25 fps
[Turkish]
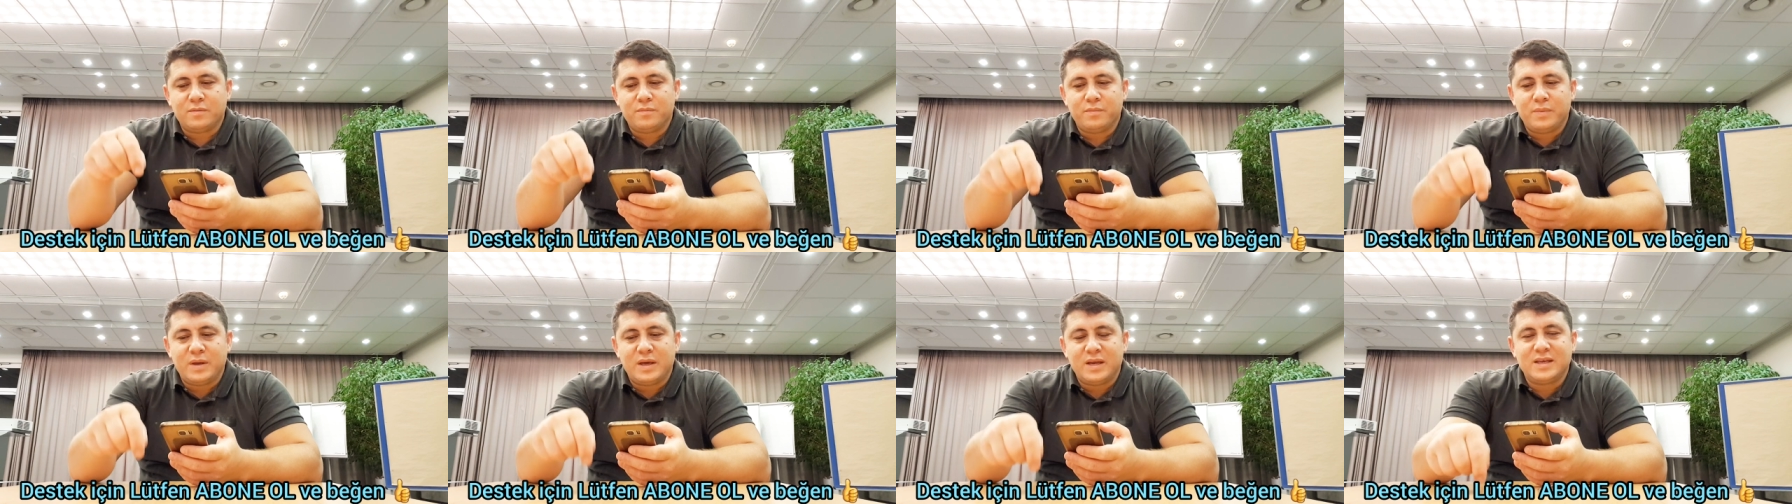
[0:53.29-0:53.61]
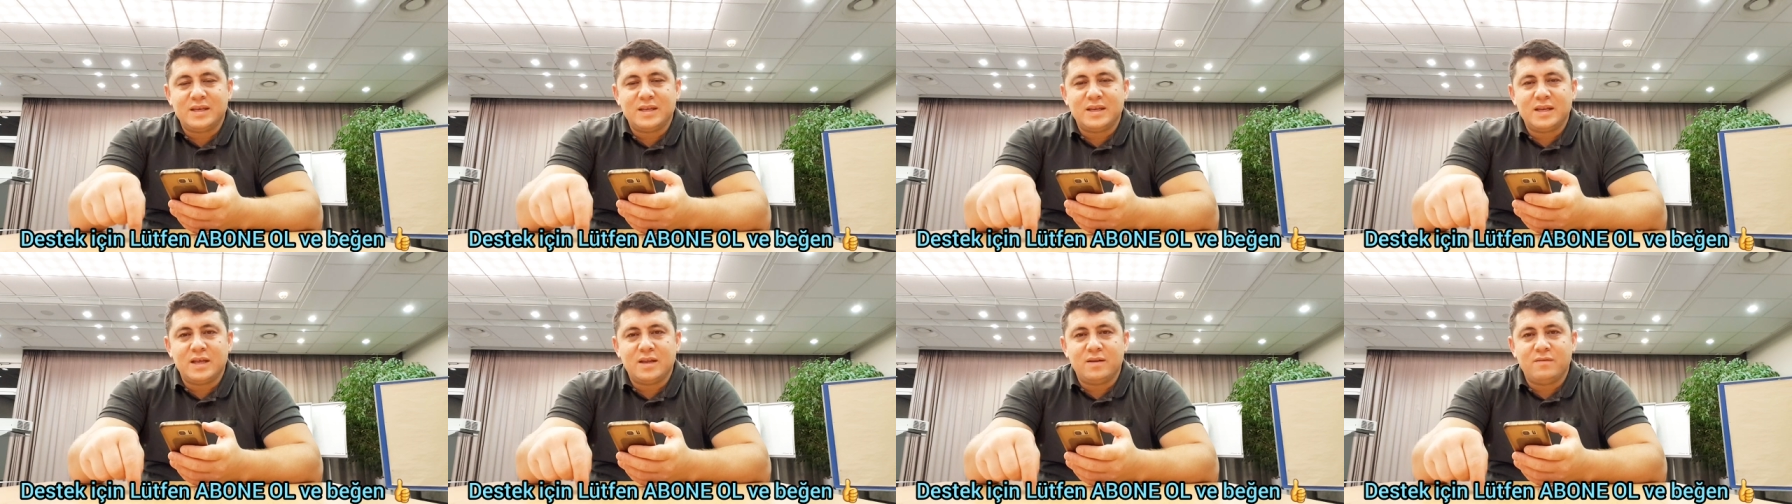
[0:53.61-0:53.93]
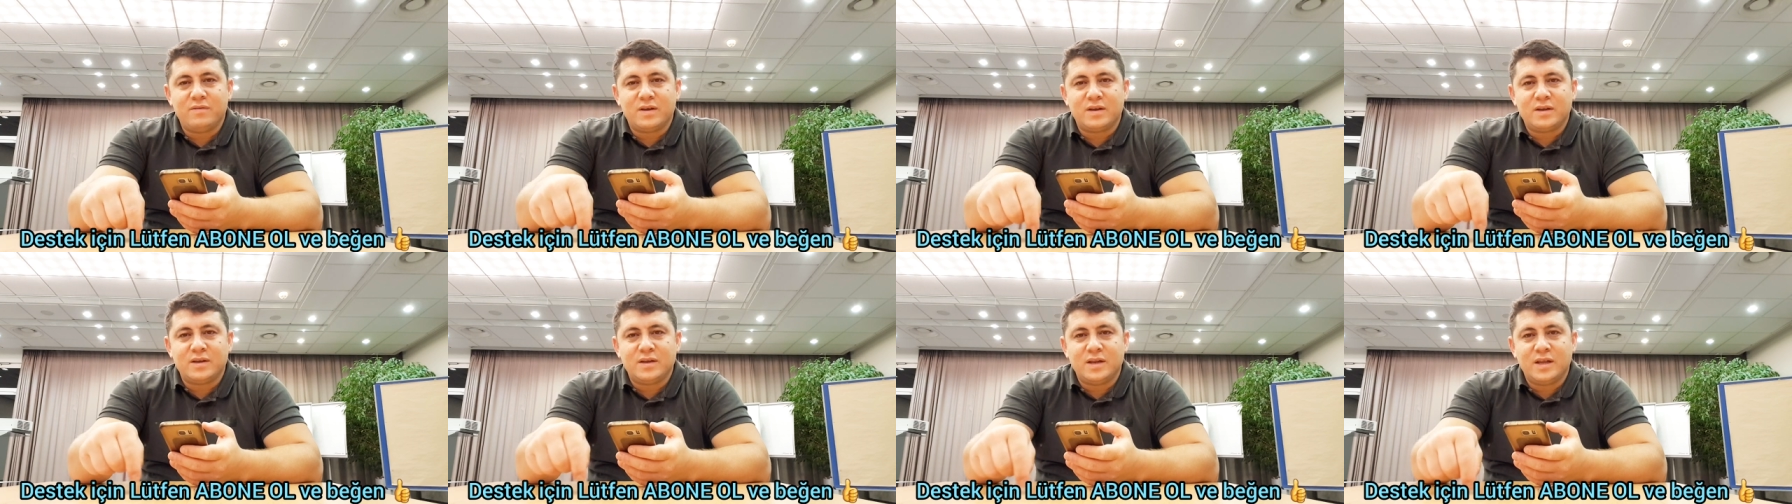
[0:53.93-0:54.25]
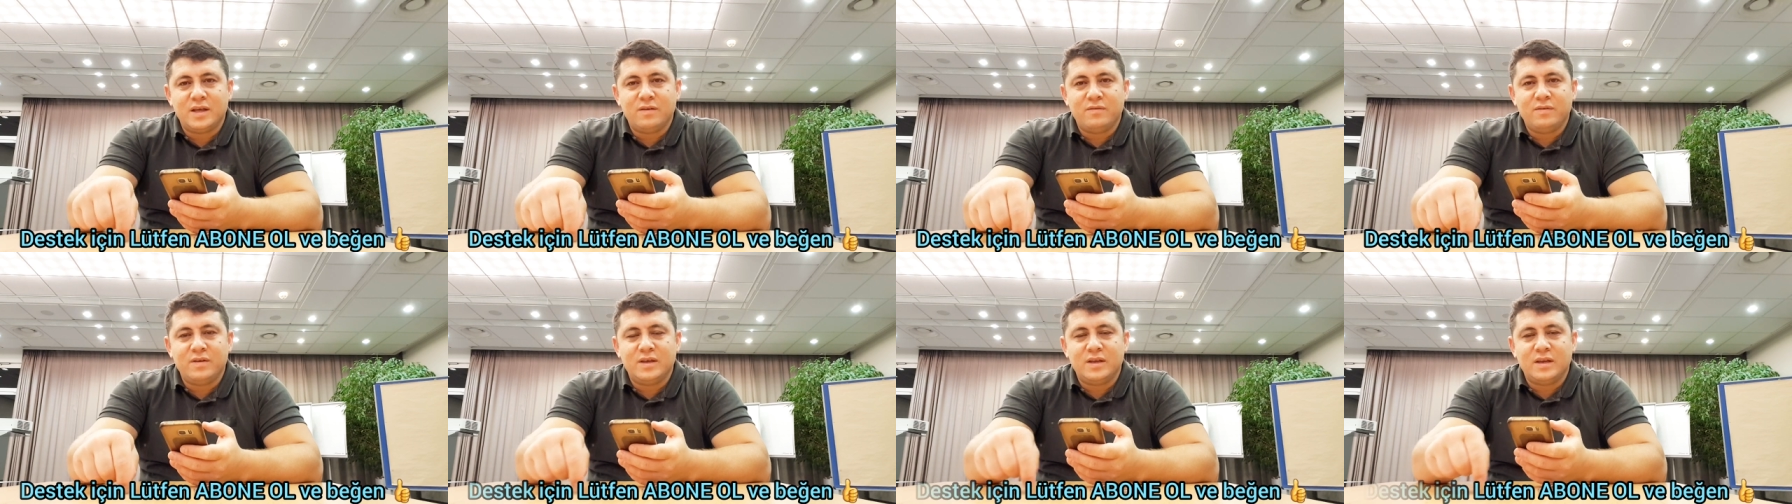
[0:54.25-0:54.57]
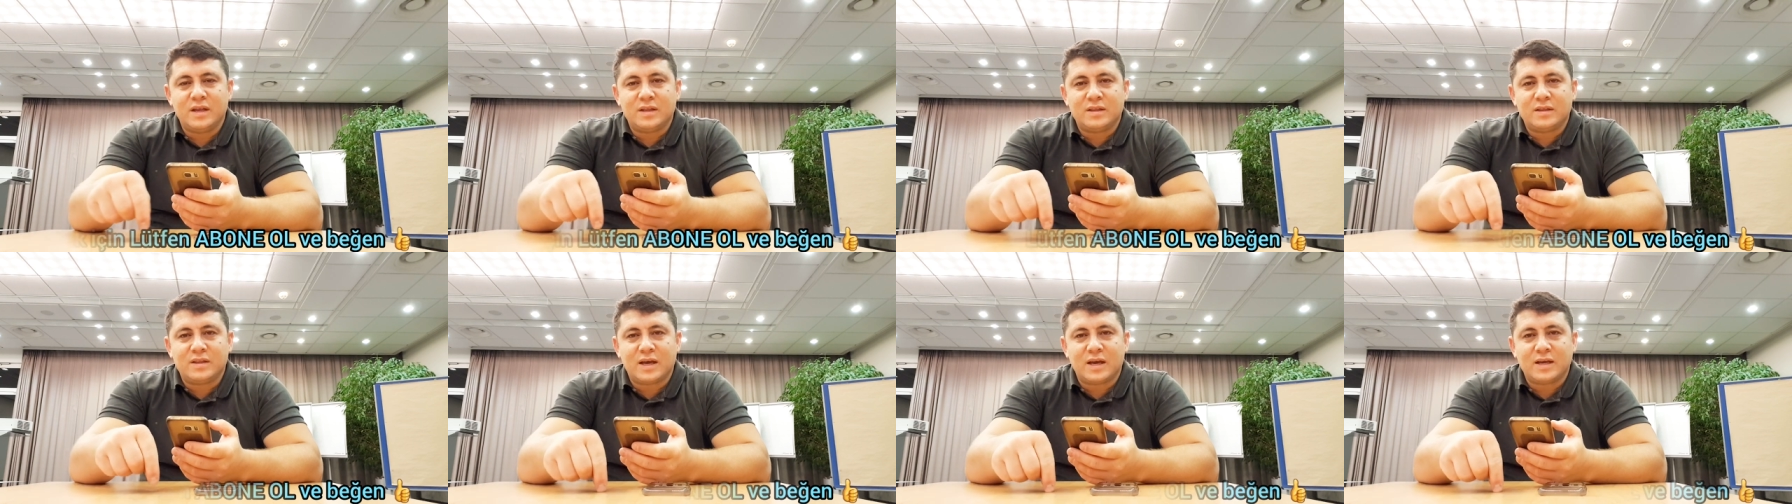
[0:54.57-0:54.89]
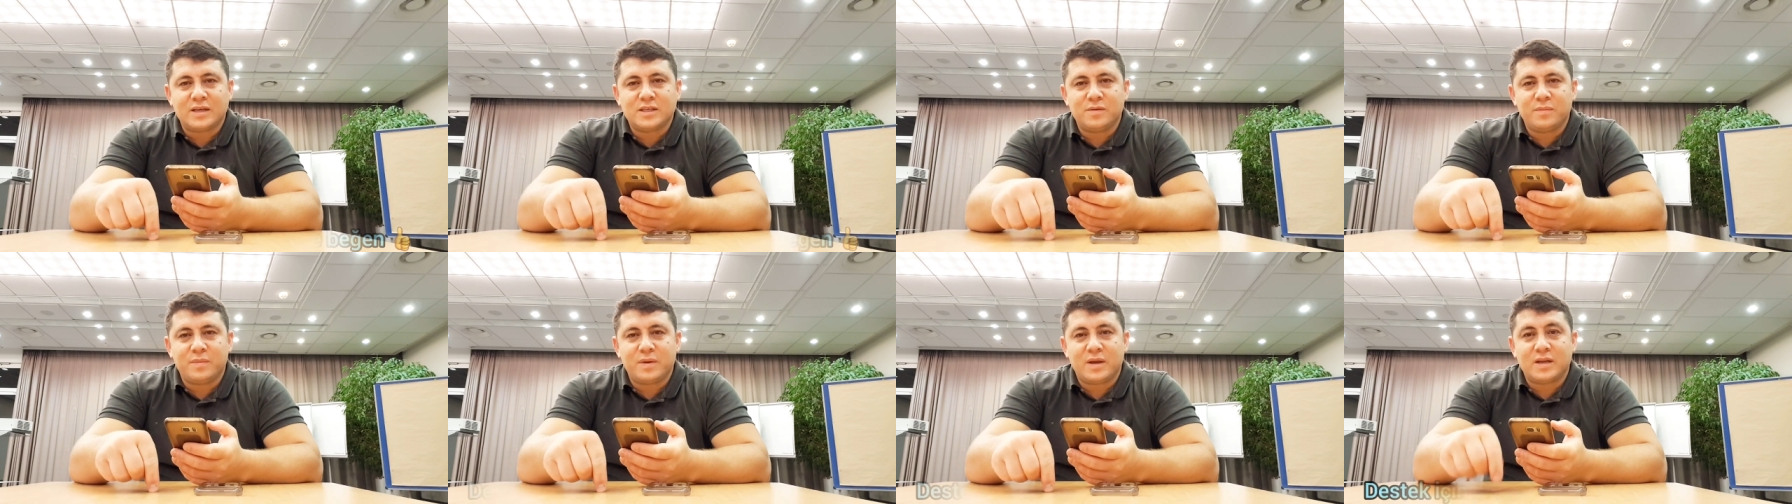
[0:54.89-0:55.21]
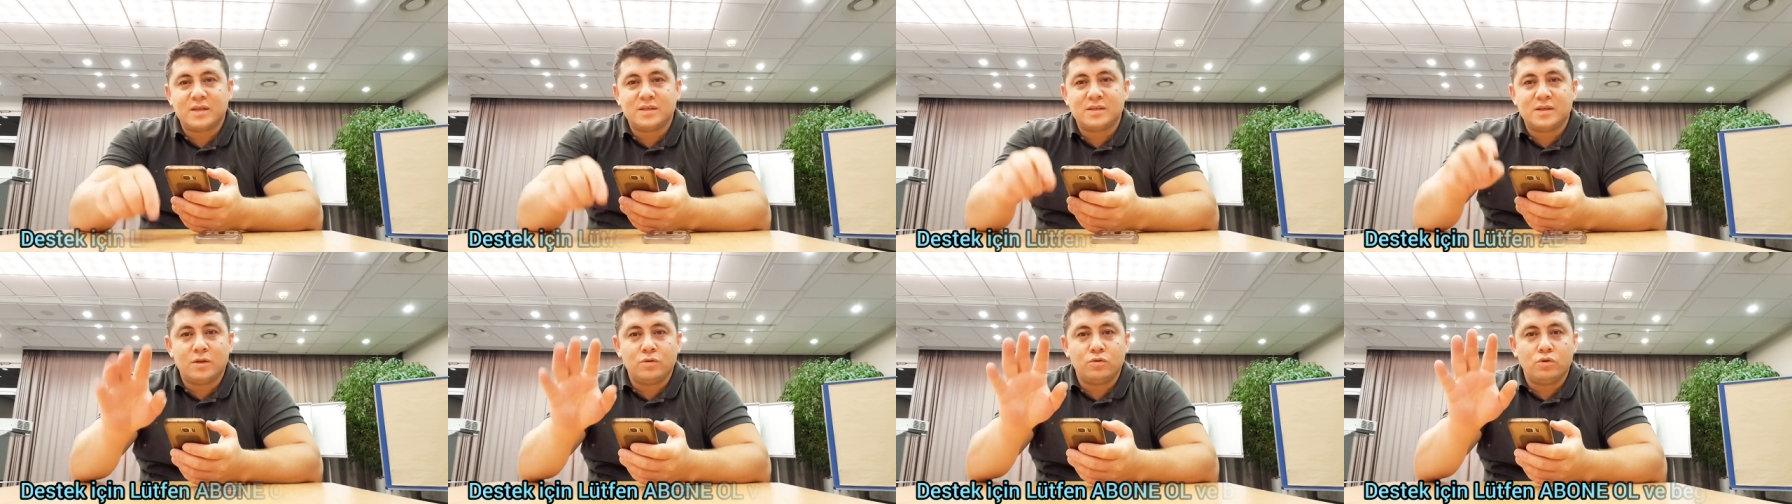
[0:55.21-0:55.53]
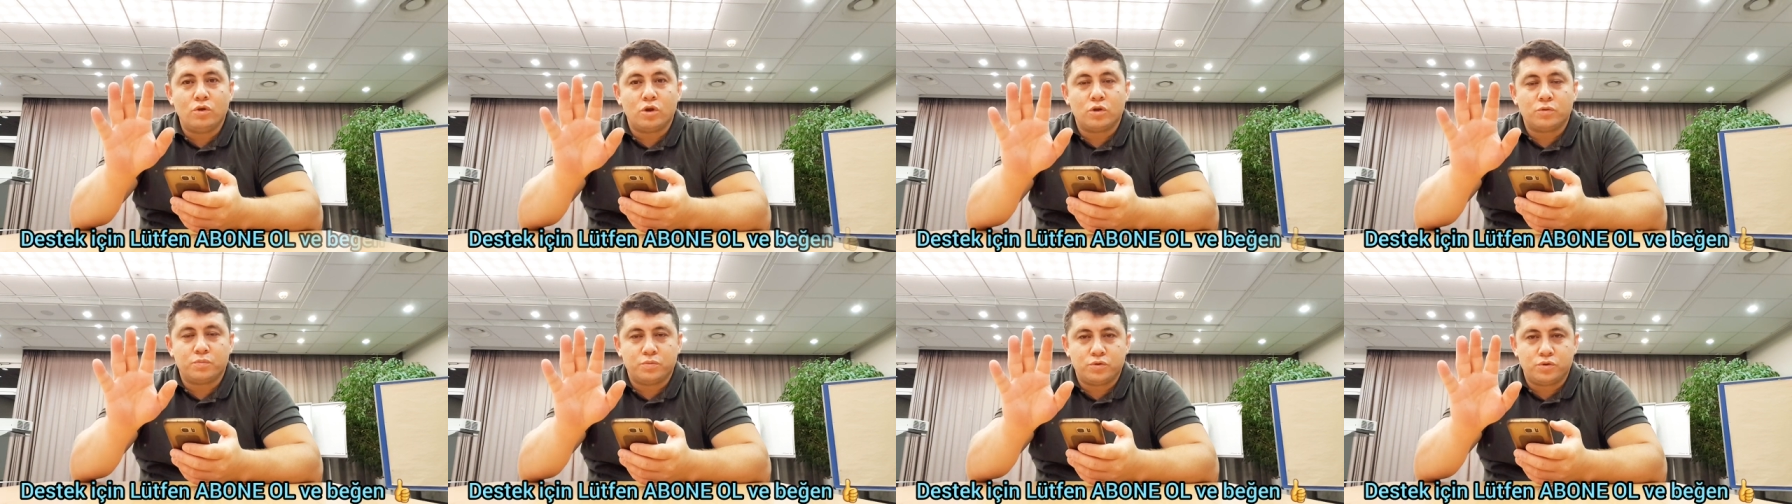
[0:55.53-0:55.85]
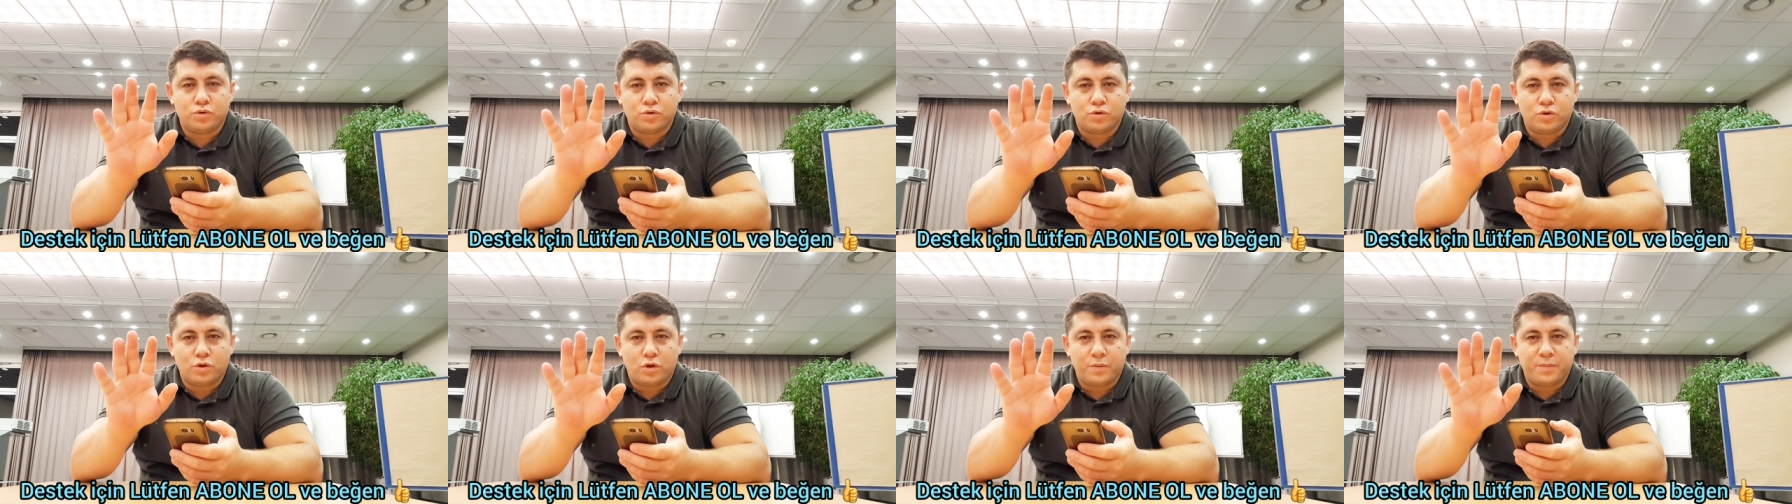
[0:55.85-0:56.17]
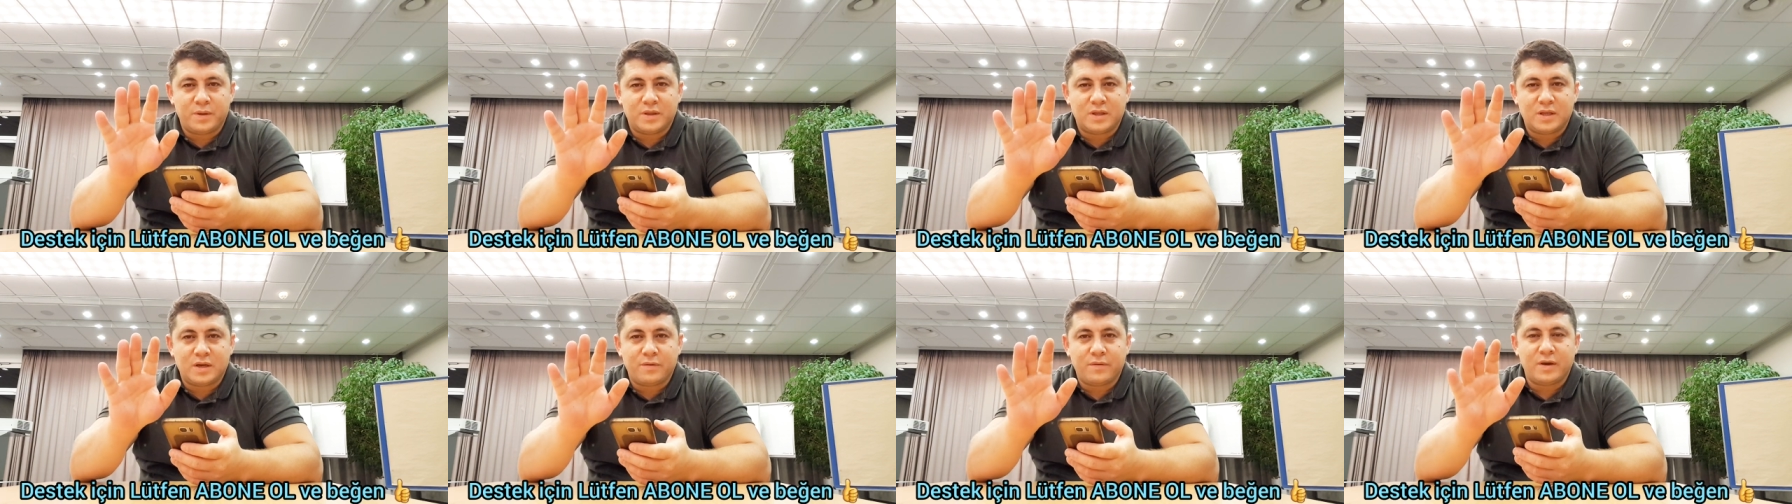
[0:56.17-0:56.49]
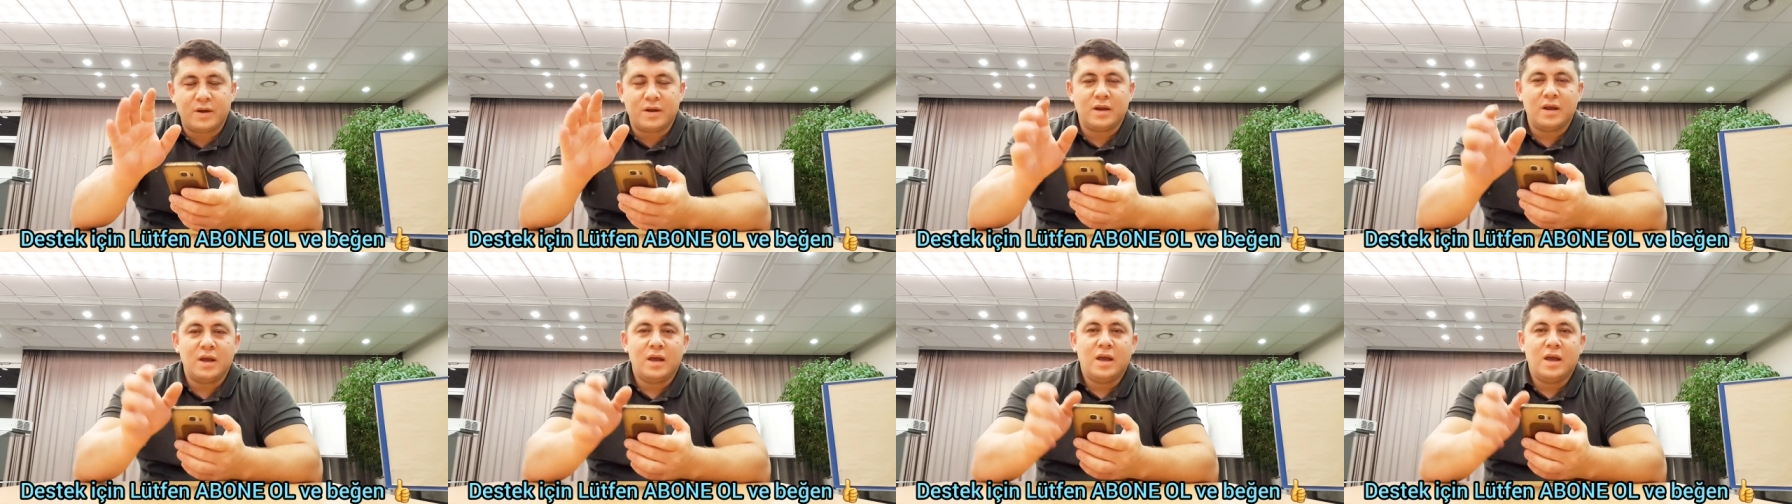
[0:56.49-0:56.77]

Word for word: Berkin Elvan'ın evi Taksim arasında 4,5 kilometre var.